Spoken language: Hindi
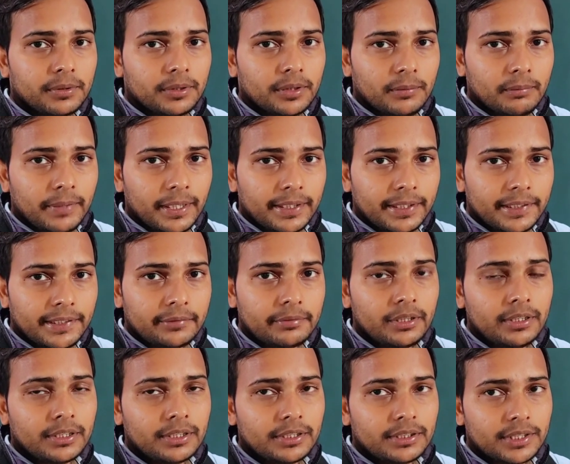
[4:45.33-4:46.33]
मैग्नेटिक
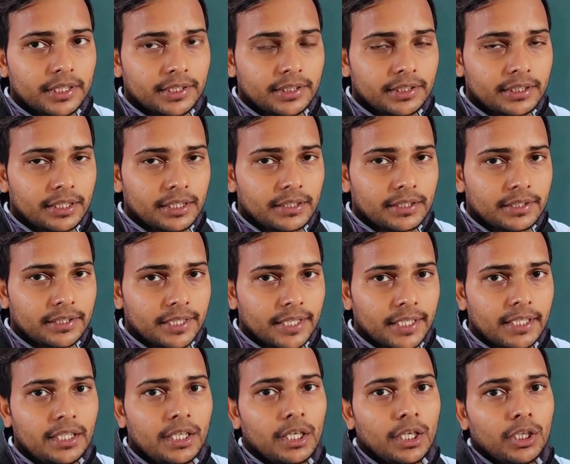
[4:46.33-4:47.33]
फील्ड की स्टडी करनी है
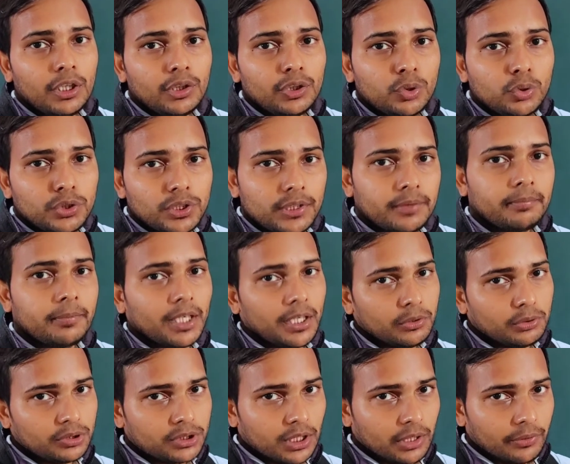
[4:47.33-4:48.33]
यूजिंग बायो
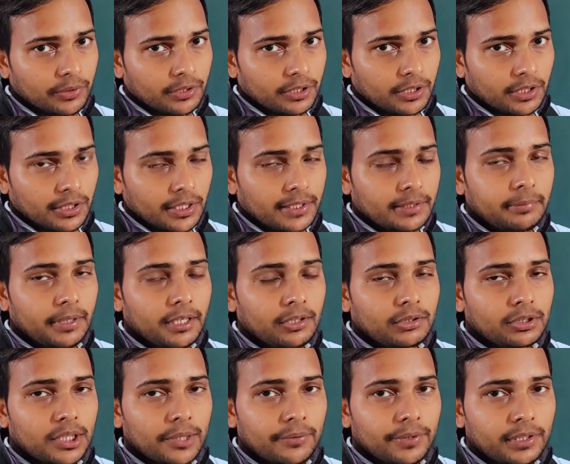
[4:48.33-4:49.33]
शावटला यानी बायो
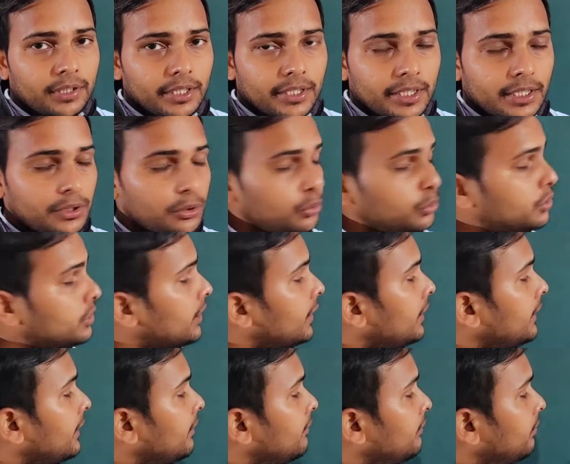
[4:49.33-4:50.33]
शावटला का यूज़ करके
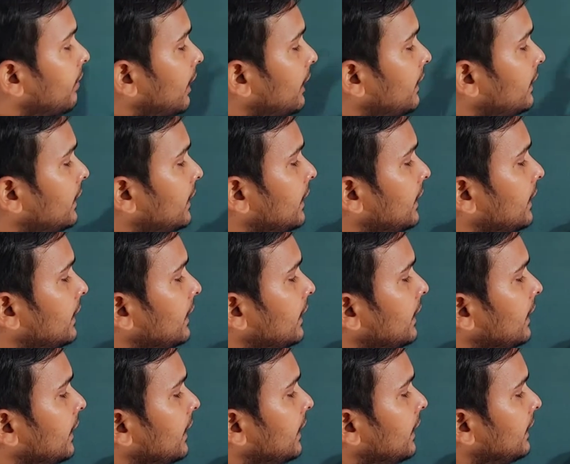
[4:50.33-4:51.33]
हम फाइंड करेंगे
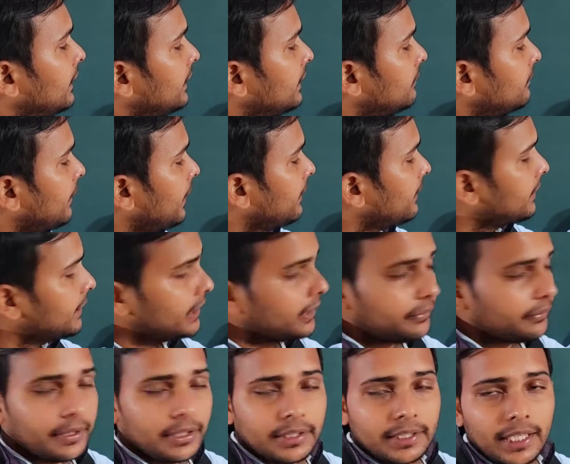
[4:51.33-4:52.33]
कि मैग्नेटिक
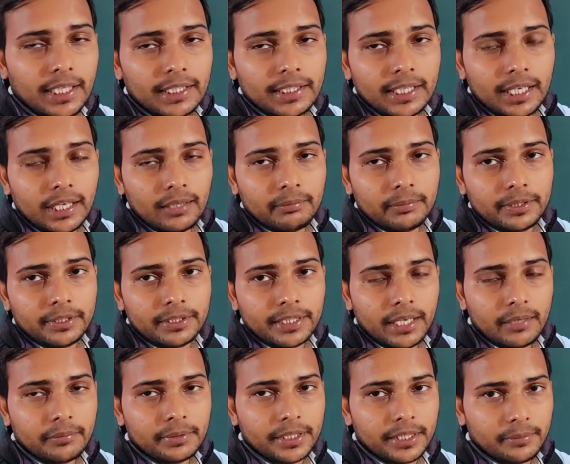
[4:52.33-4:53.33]
फील्ड का यहाँ पर क्या
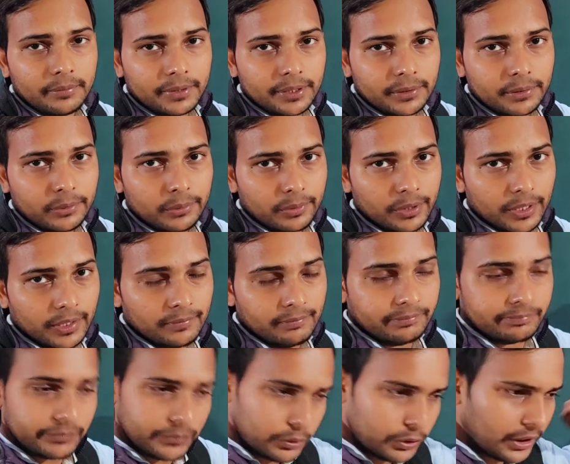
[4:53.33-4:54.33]
बिहेवियर होगा
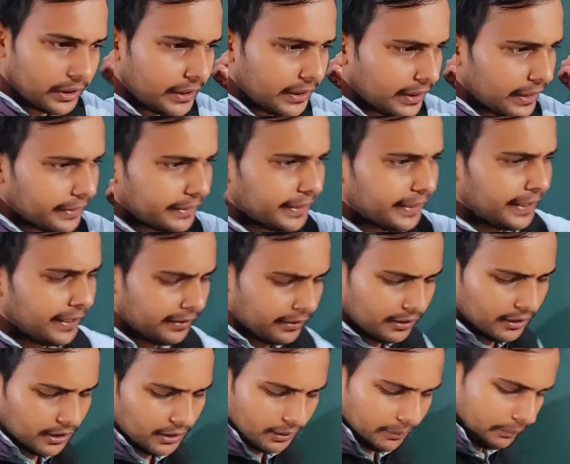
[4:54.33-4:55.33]
तो चलिए करते हैं
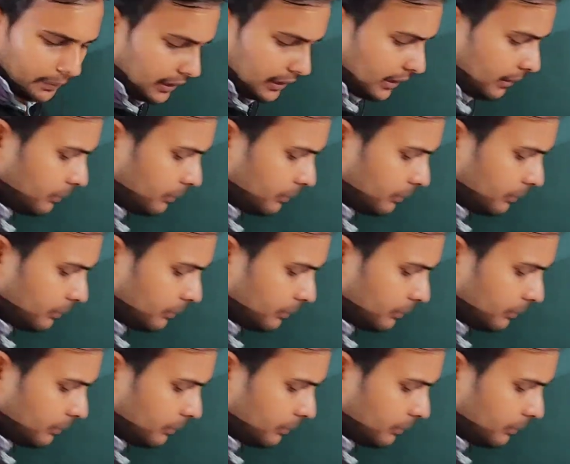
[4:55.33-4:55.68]
पहले हम